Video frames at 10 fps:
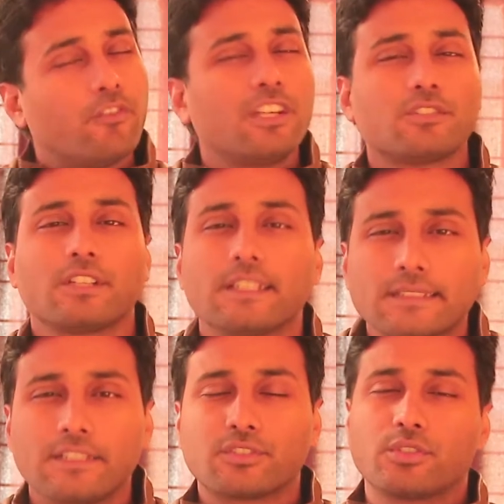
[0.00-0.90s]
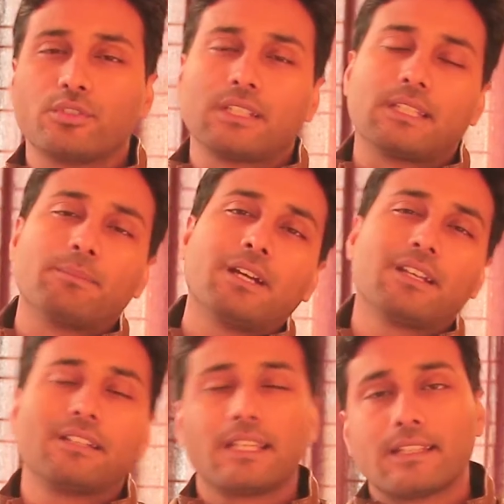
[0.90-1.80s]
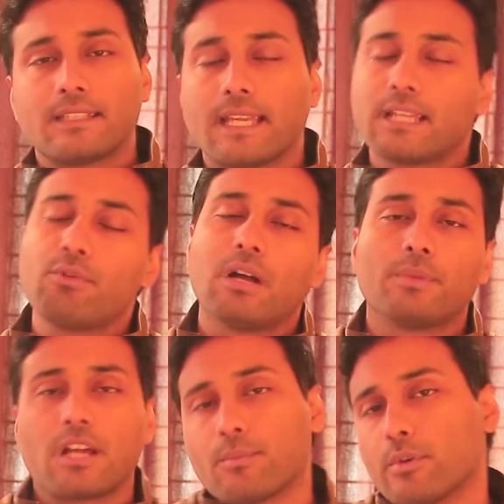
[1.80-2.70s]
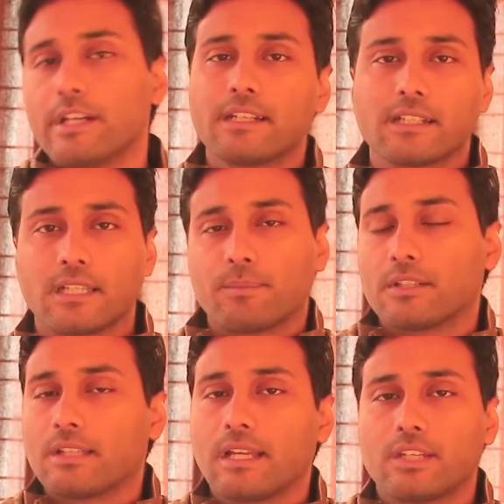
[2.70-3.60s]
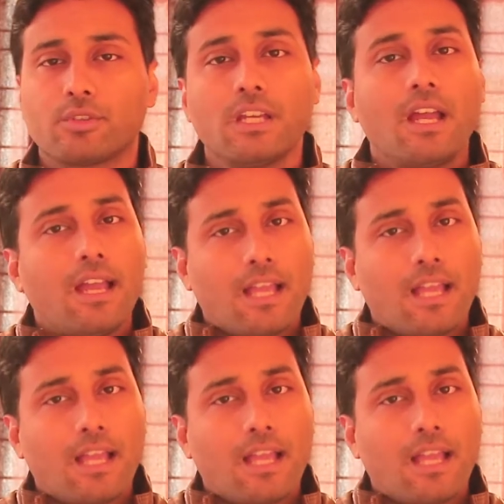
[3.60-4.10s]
विंडोज़ का स्क्रीनशॉट हो जाता है बट दिक्कत क्या है कि वहाँ पर आपको एडिट करना पड़ता है क्योंकि